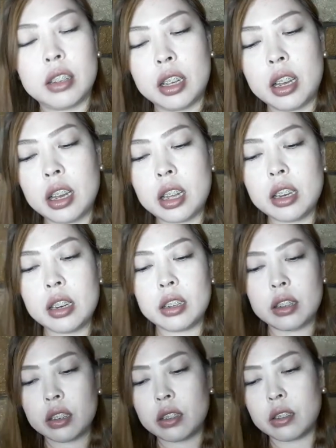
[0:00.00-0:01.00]
Ayan.
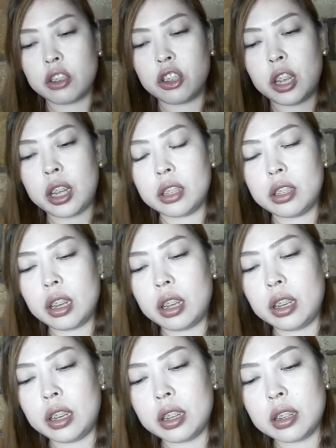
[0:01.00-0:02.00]
Shade niya
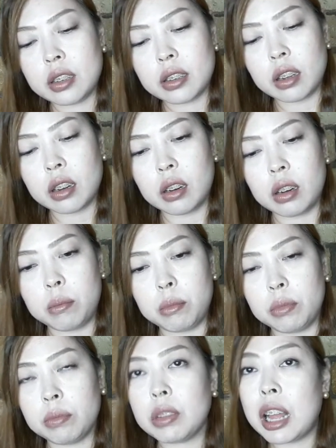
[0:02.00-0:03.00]
is um,
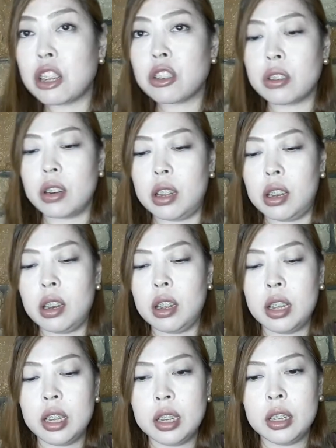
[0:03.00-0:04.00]
natural.
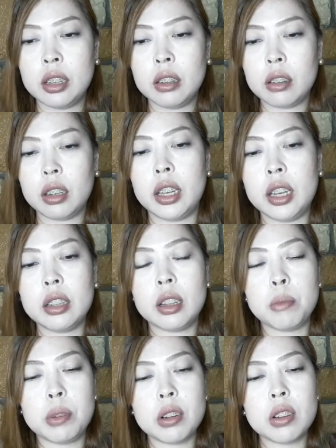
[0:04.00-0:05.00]
Okay.
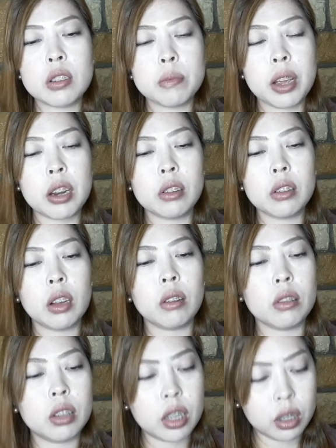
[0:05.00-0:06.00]
Tapos, meron
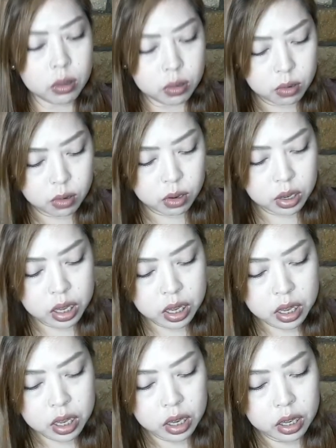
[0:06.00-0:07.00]
ako ditong
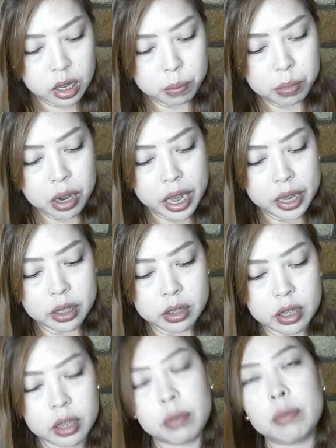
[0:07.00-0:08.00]
lip
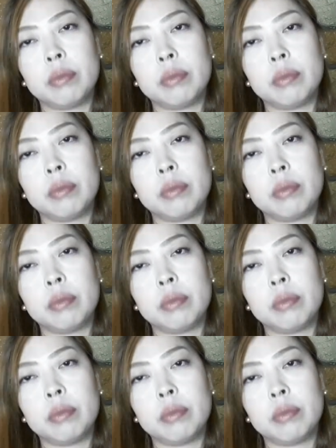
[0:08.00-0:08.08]
liner.